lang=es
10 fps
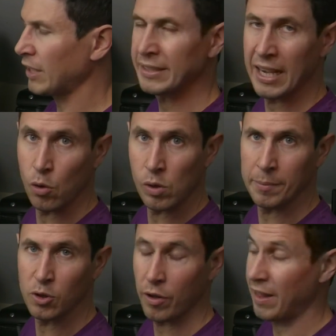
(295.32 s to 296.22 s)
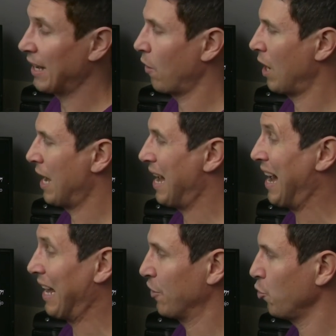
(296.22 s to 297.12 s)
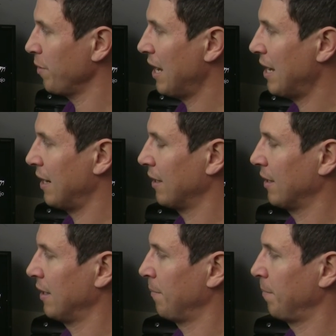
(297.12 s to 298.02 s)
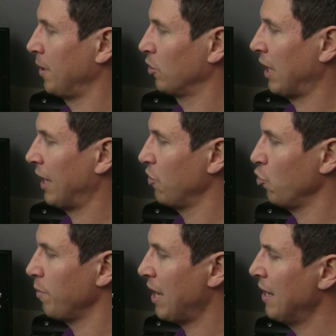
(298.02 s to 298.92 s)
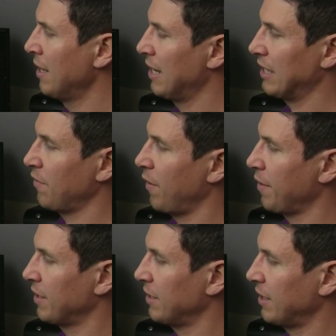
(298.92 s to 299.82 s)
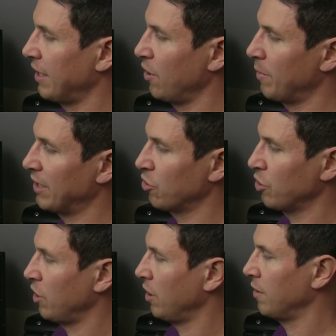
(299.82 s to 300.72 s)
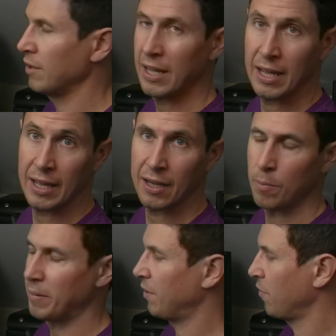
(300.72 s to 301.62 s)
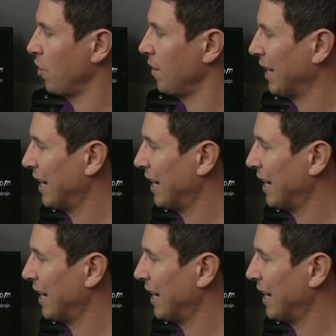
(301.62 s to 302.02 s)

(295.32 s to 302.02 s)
tiene algún capítulo dedicado a la, lluvia, a la, pilotaje en lluvia, las diferencias entre neumáticos de, competición y de